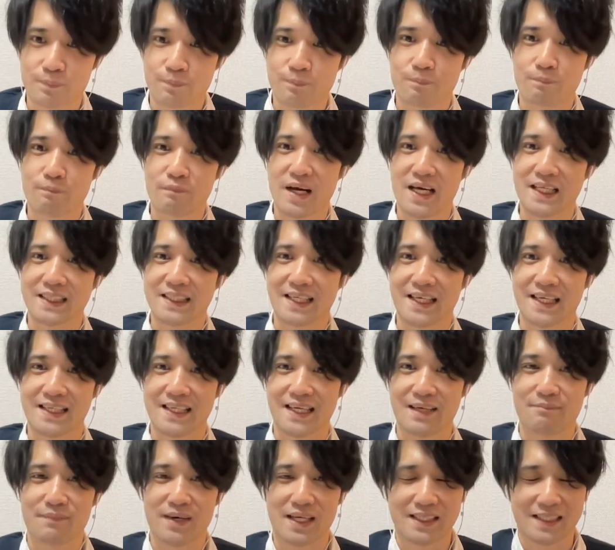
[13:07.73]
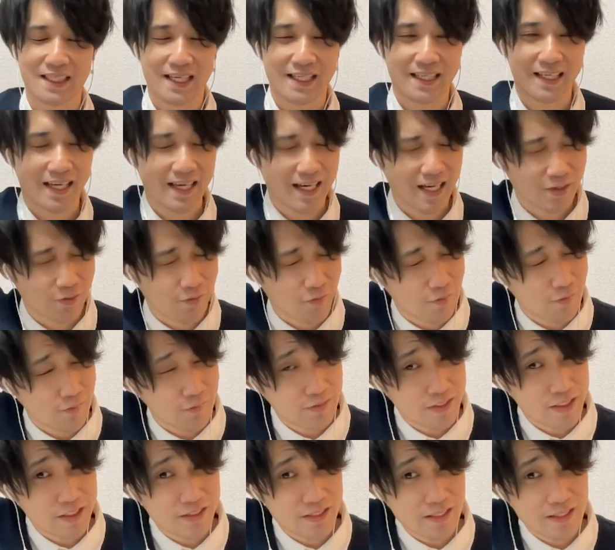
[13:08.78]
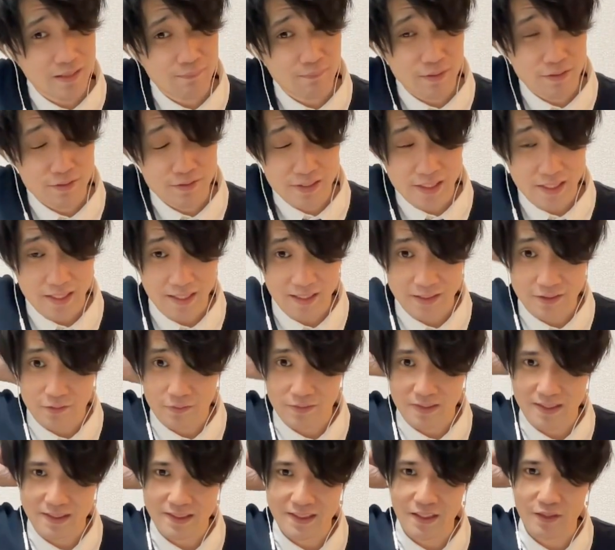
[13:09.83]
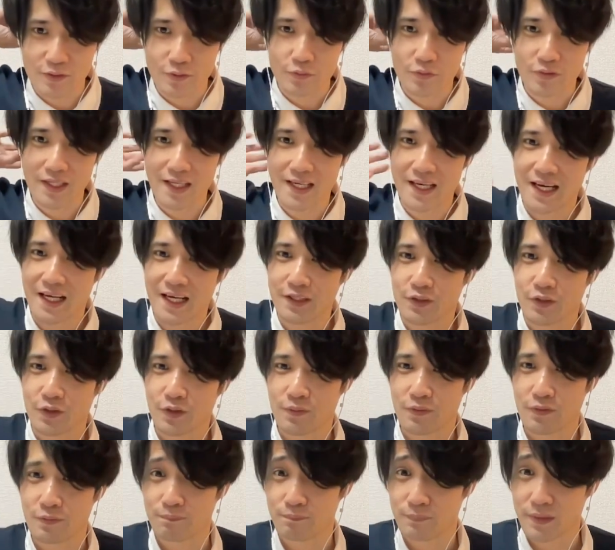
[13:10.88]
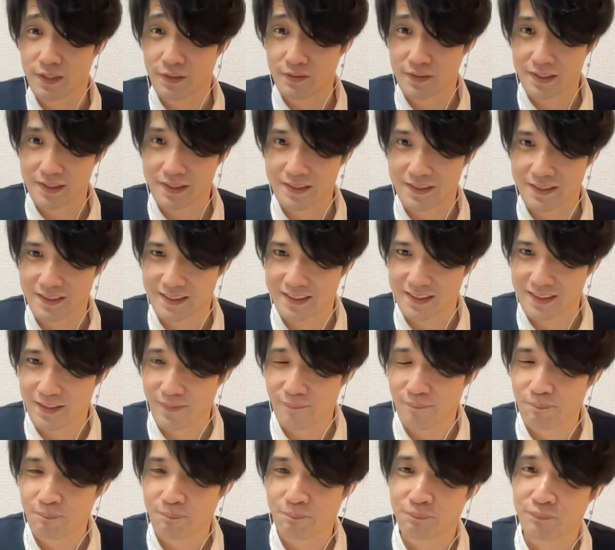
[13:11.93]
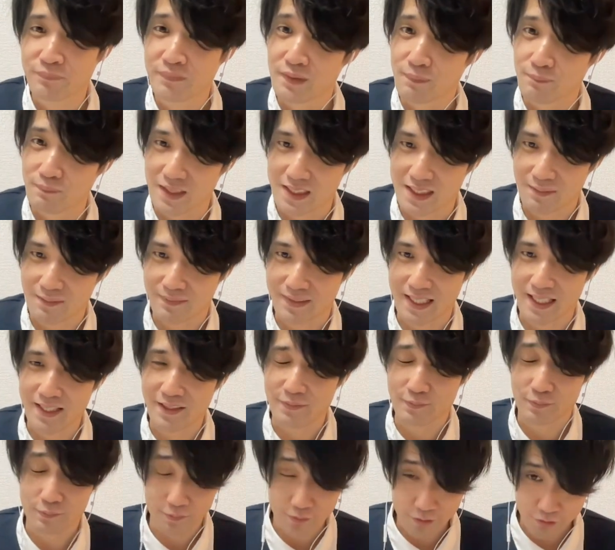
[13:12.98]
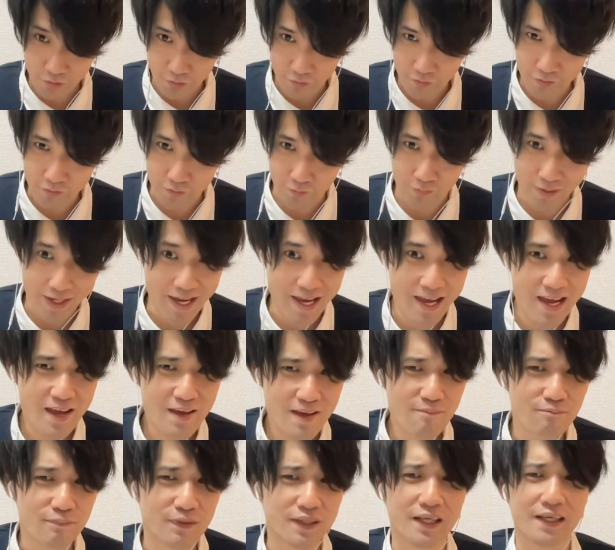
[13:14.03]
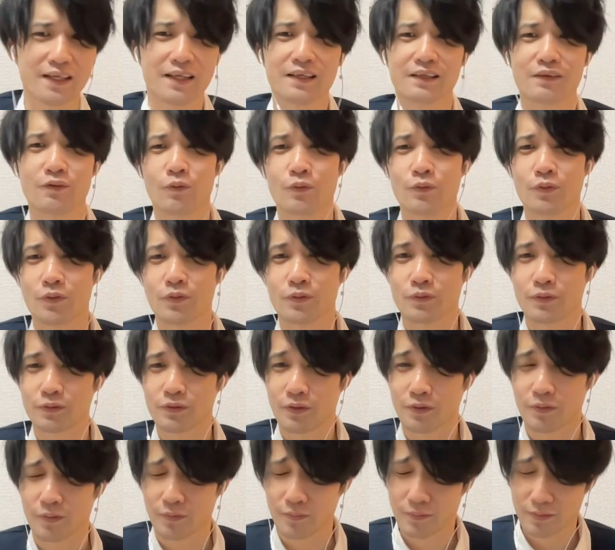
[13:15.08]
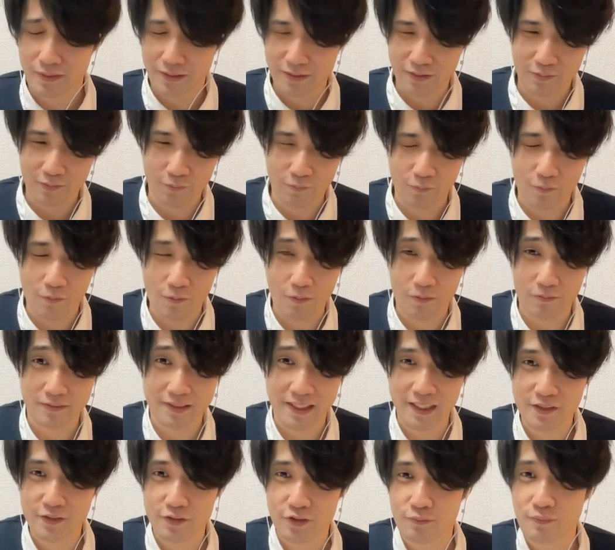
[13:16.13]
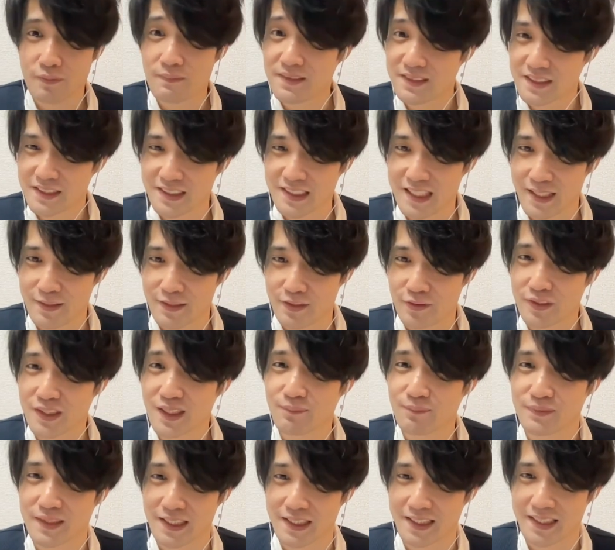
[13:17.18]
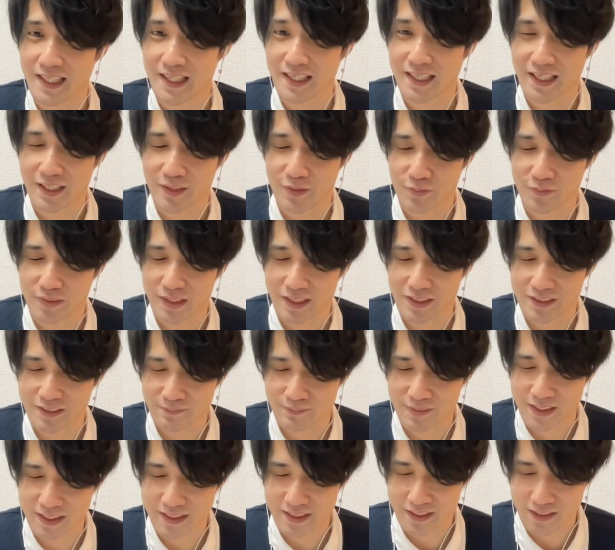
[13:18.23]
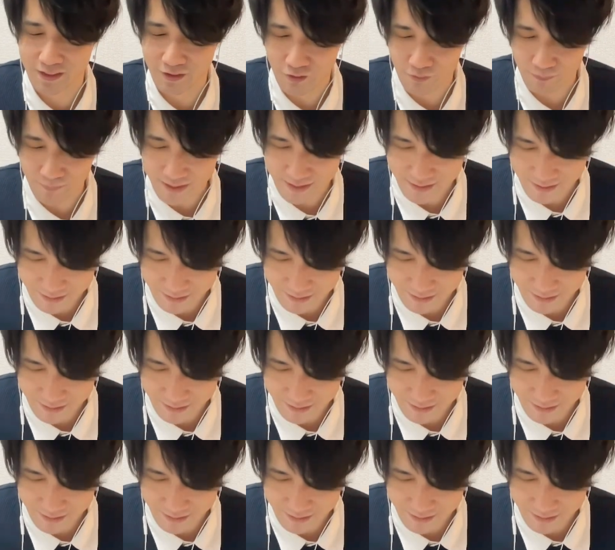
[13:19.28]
またね、またね、あの、実はね、ミクチャで活動させていることで、あの、びっくり、皆様ね、ちょっと、えー、みたいな驚くことのご報告できると思いますんで、そちらもぜひね、あの、楽しみにしてお待ち